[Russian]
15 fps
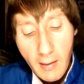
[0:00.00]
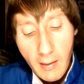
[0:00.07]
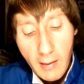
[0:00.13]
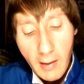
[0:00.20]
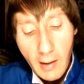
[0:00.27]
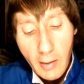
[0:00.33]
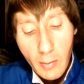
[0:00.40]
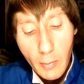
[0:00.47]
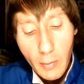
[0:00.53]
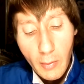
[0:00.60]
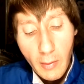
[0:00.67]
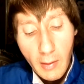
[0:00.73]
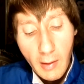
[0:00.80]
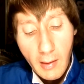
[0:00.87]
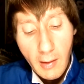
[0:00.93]
Я
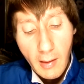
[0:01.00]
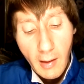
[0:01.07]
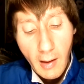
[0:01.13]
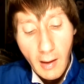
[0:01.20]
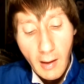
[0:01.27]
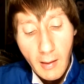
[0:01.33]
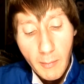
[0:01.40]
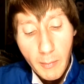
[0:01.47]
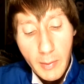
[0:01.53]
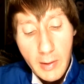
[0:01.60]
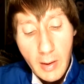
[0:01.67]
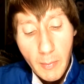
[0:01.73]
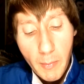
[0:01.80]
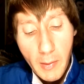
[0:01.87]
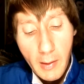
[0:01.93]
думаю,
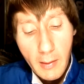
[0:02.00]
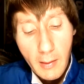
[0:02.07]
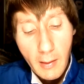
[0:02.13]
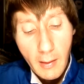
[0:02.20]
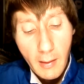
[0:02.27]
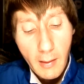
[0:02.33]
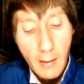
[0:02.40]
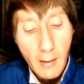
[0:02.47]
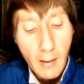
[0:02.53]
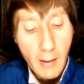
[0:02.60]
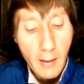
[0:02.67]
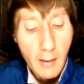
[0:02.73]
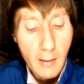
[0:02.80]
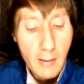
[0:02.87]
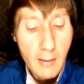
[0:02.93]
постепенно
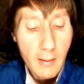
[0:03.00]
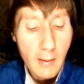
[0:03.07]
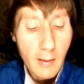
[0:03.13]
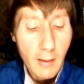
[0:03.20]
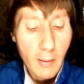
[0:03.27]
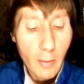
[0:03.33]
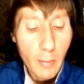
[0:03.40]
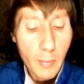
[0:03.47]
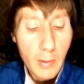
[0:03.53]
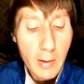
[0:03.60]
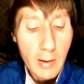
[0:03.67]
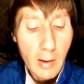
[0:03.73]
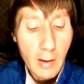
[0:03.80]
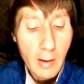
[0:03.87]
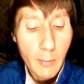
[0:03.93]

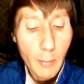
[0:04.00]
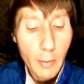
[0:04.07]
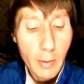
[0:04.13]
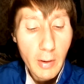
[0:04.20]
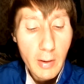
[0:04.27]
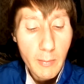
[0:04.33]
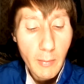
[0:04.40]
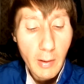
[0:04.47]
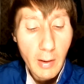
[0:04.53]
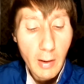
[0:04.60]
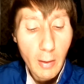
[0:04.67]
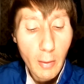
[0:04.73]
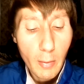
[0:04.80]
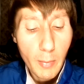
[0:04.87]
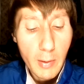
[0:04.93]
любители коммунизма или
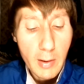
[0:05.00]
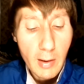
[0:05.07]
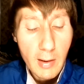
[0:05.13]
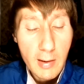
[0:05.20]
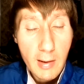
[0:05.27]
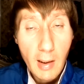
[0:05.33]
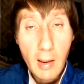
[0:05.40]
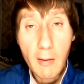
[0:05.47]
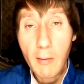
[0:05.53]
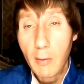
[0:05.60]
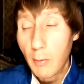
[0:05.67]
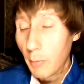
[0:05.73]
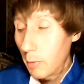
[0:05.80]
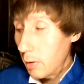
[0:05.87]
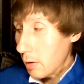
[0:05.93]
любители старого
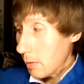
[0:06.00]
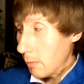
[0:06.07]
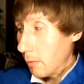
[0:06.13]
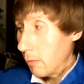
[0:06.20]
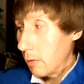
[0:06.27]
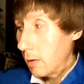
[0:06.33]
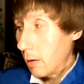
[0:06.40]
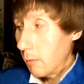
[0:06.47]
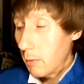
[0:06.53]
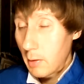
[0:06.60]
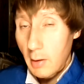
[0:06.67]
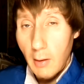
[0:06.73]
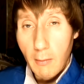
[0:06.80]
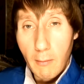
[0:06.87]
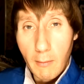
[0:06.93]
коммунизма, вот того
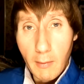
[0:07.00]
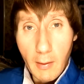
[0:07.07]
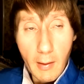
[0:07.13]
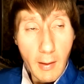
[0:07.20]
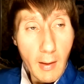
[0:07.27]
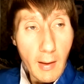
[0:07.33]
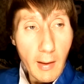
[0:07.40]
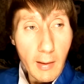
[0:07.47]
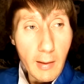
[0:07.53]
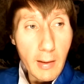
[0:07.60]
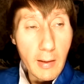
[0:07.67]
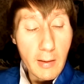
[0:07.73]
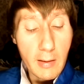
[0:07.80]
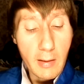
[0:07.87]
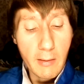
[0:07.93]
самого
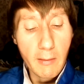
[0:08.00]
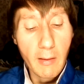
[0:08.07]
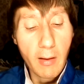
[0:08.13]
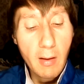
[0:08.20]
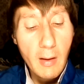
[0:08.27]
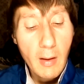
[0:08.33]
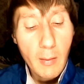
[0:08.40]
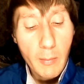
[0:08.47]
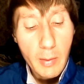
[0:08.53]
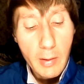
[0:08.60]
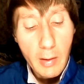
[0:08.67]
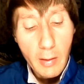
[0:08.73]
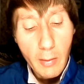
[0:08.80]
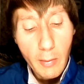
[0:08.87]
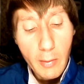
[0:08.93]
ленинского,
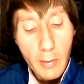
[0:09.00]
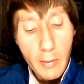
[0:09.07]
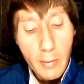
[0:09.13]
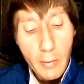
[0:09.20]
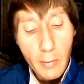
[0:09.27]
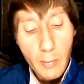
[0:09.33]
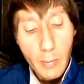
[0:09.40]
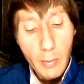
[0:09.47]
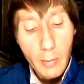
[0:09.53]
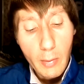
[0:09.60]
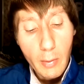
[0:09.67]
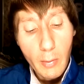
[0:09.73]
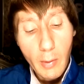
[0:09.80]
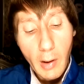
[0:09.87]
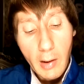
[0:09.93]
потихонечку будут
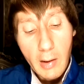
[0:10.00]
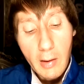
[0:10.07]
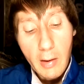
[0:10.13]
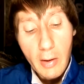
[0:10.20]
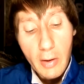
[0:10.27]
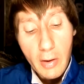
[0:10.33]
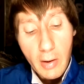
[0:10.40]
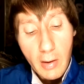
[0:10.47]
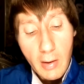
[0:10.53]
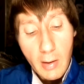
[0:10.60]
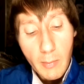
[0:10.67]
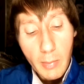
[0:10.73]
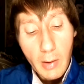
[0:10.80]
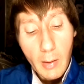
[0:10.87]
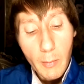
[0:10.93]
уходить из жизни,
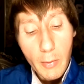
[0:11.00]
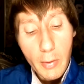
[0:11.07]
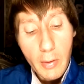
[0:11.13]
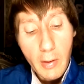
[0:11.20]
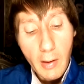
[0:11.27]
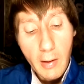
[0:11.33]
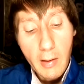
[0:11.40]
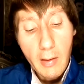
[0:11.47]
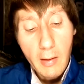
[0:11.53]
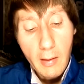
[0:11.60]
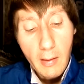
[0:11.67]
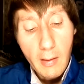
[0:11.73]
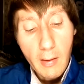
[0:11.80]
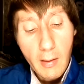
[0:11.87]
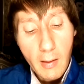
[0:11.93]
потому что они
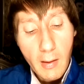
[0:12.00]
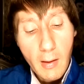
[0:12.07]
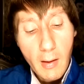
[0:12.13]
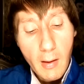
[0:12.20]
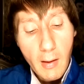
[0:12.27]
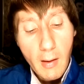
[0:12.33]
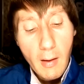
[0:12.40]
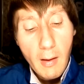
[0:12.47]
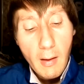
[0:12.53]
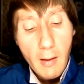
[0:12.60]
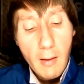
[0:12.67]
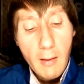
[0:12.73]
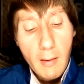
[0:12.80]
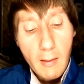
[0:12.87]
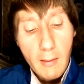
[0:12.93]

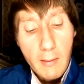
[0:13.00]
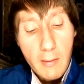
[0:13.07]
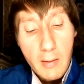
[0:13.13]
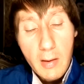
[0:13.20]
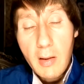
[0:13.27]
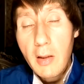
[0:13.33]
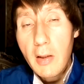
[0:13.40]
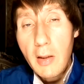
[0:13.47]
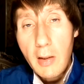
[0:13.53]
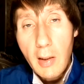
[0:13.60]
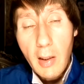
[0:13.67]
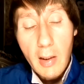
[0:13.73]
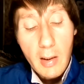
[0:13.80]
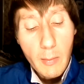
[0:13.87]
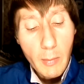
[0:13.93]
а, с
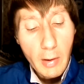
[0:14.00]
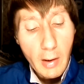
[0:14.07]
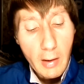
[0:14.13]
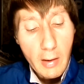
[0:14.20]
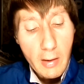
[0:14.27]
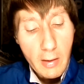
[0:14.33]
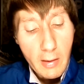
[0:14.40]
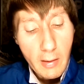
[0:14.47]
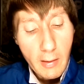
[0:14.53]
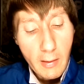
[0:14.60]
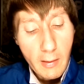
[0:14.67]
десятилетиями, конечно,